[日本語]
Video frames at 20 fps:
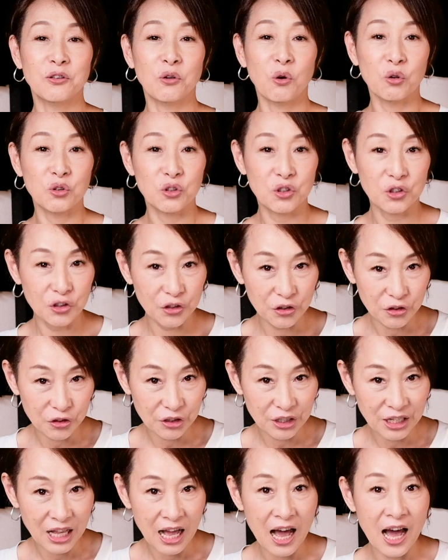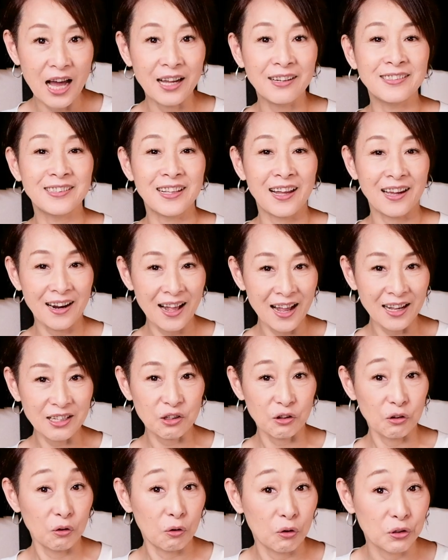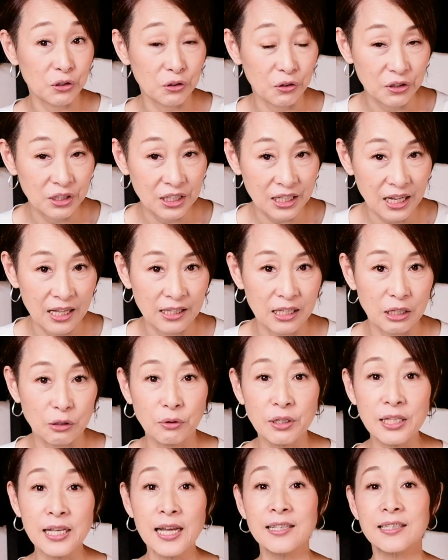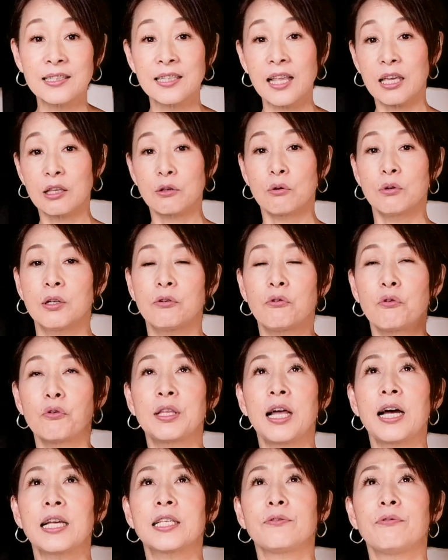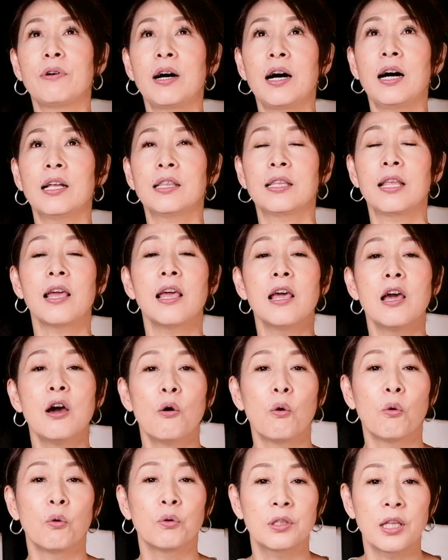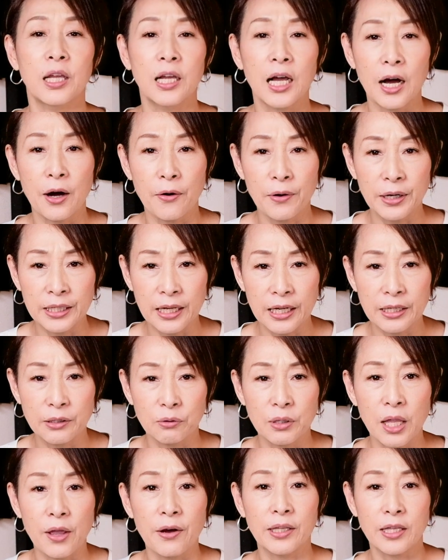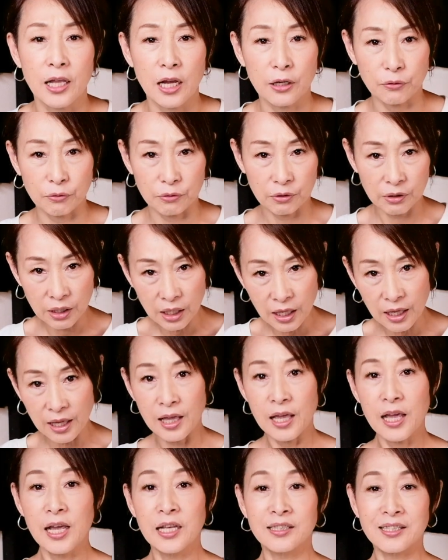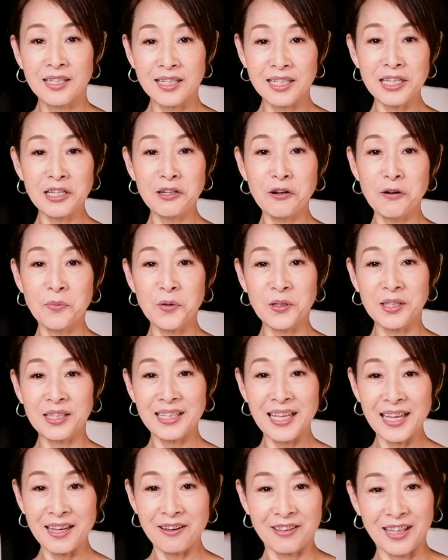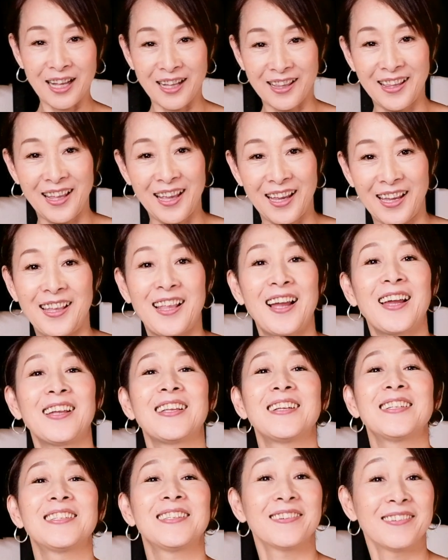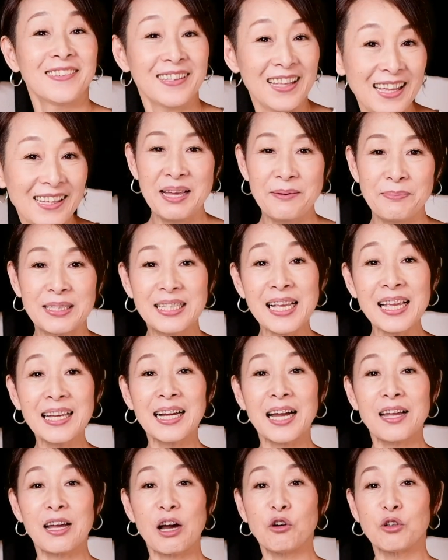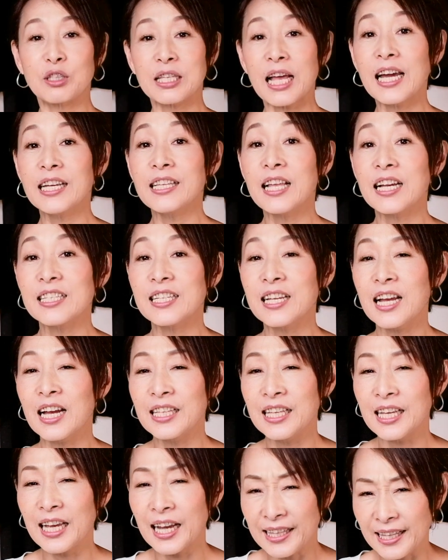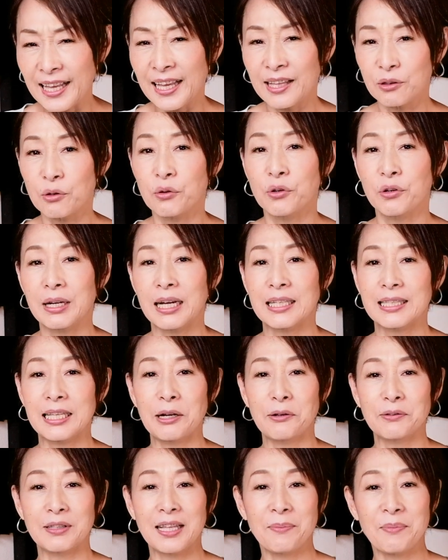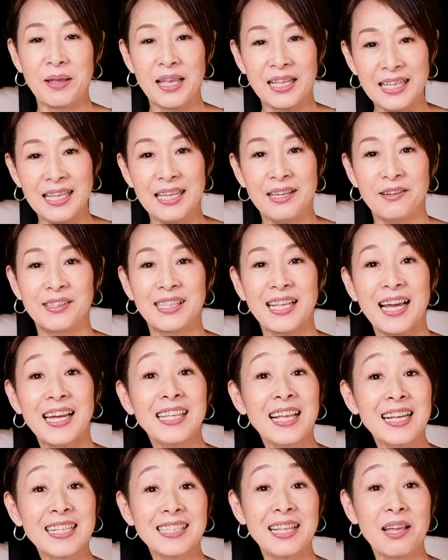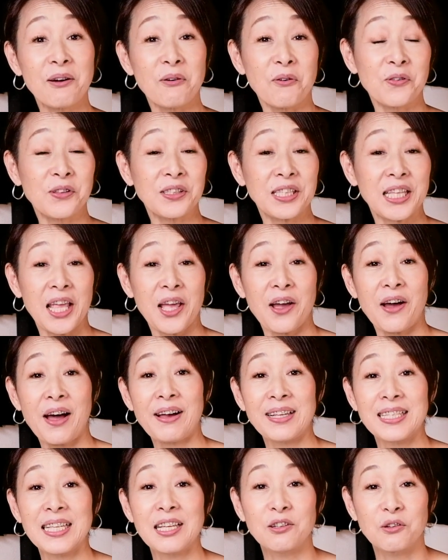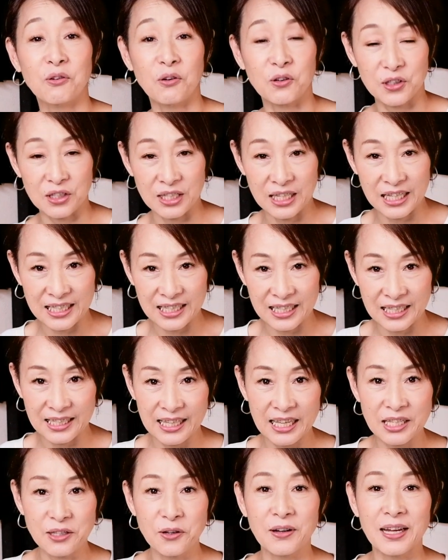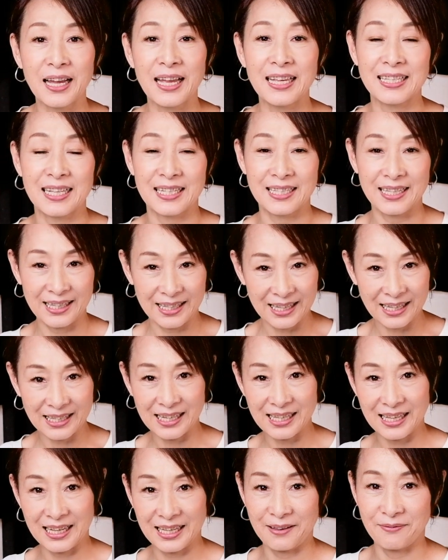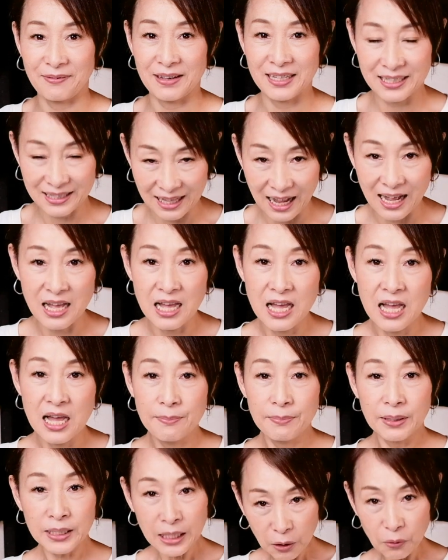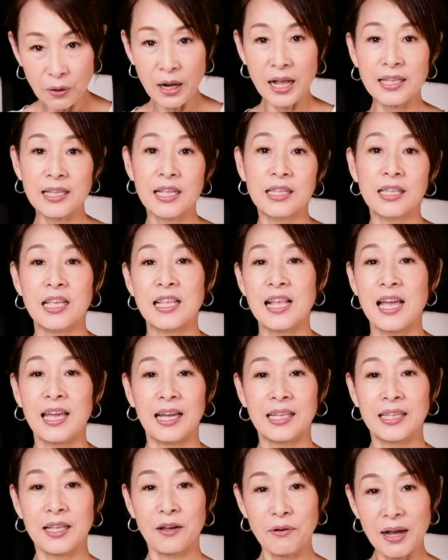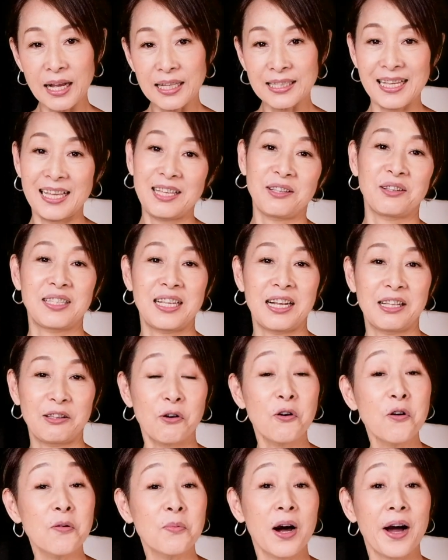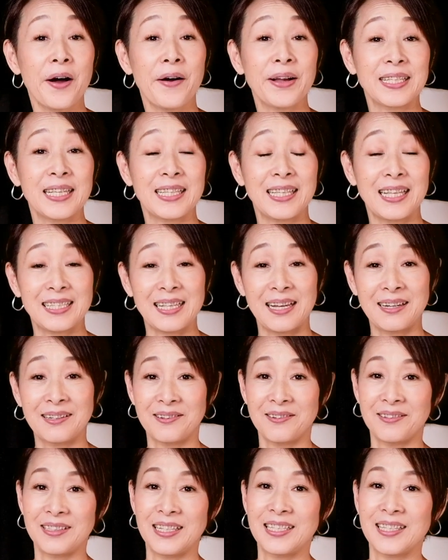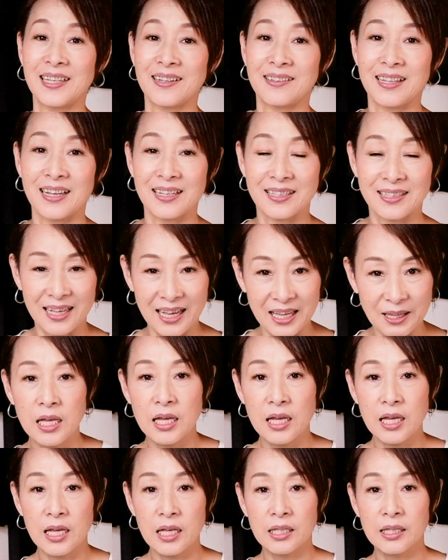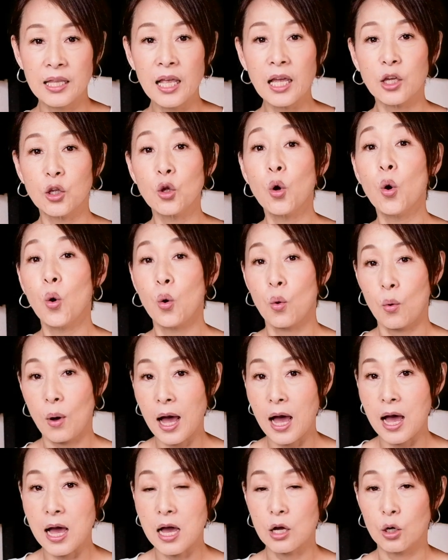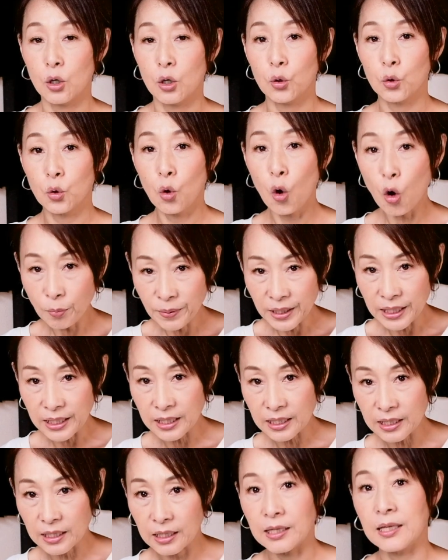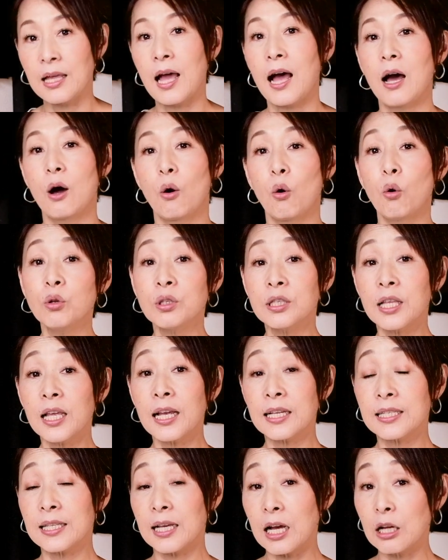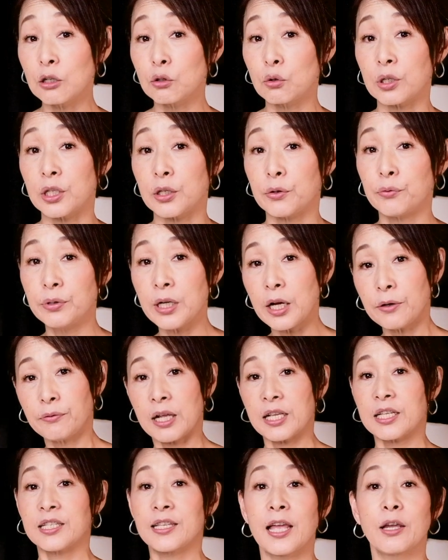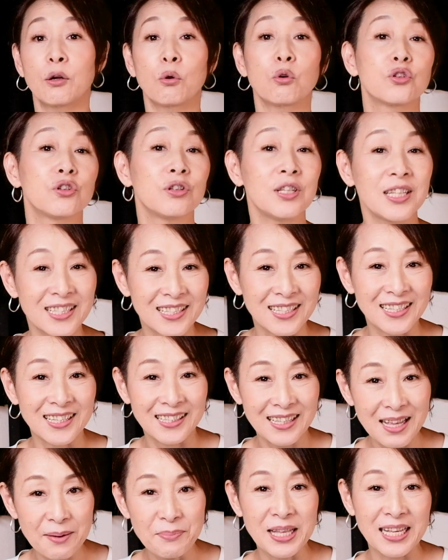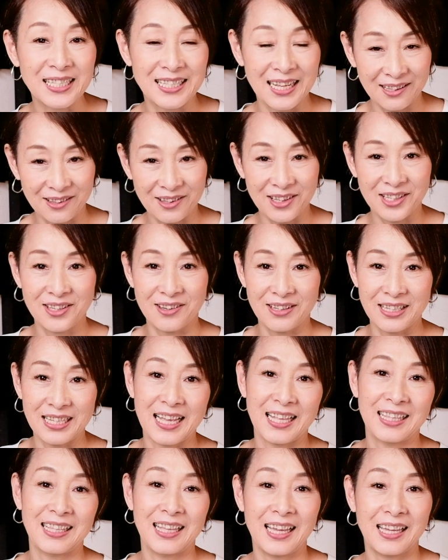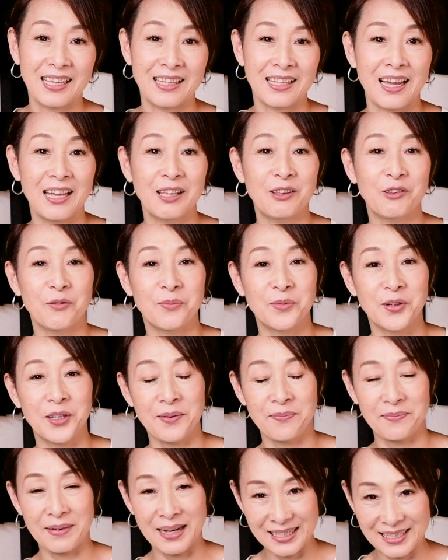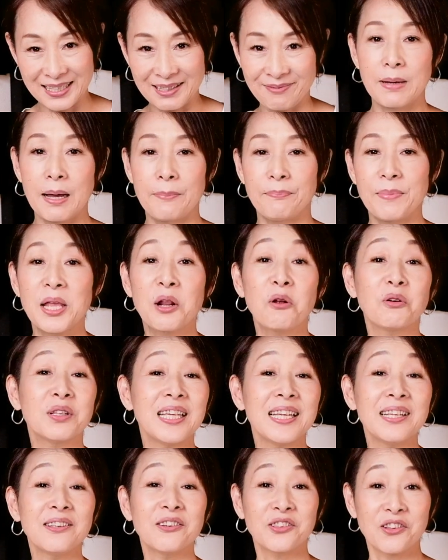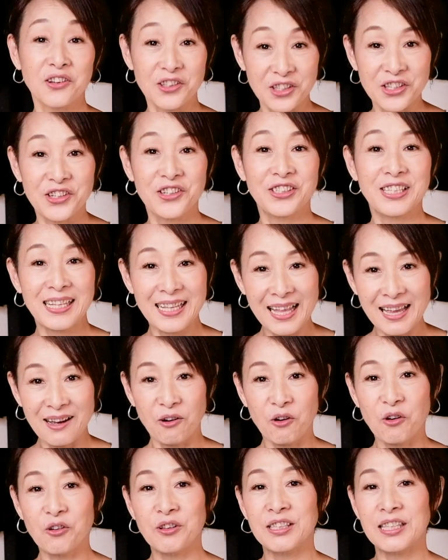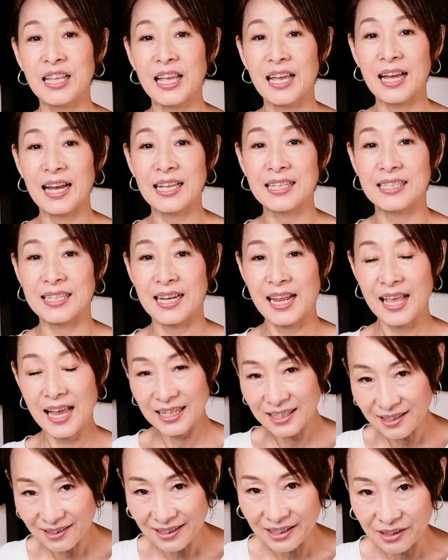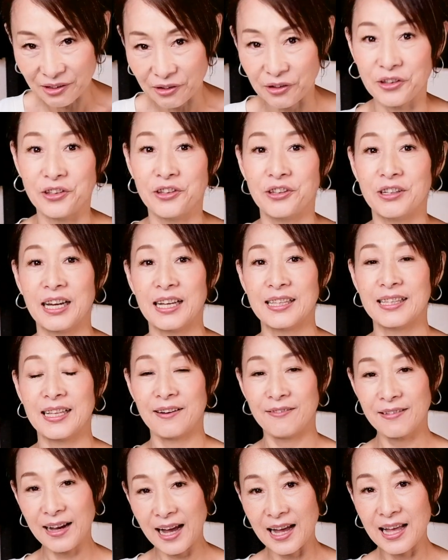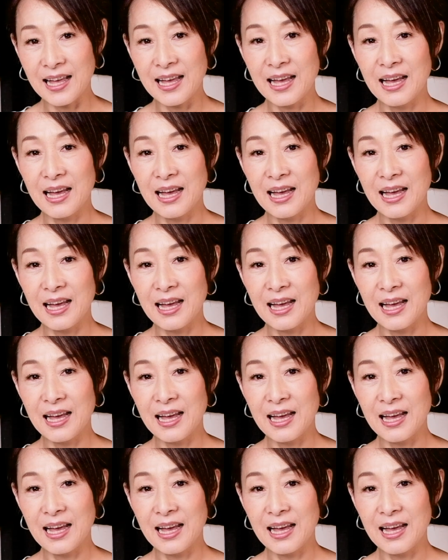るコツがあるならそのコツをつかんでとりあえず適当にこう出してわーって音程が合わないのではなくて自信を持って歌っていきたいですよね、まあ、前回は歌い出しが苦手という方のために歌い出しで音程を合わせるコツについて紹介させていただきましたまだご覧になっていない方は是非そちらの方も合わせて参考にしてくださいで今日は語尾いや音程が下がる時にフラフラしないコツについて皆さんと一緒にやっていきたいと思います、まあ、メロディーの途中でね音程がずれやすいという方は